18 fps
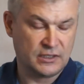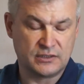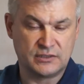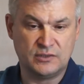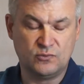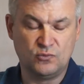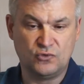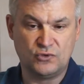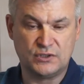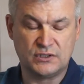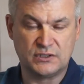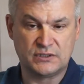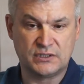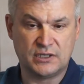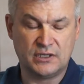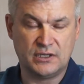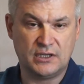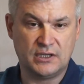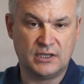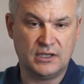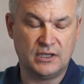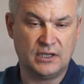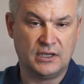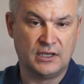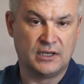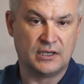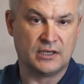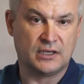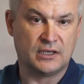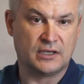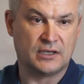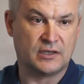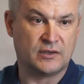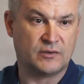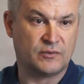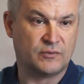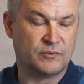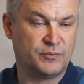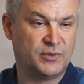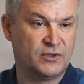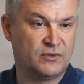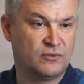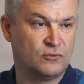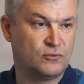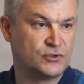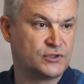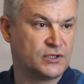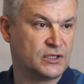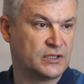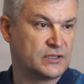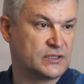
Зимующие сорняки, э, в первую очередь,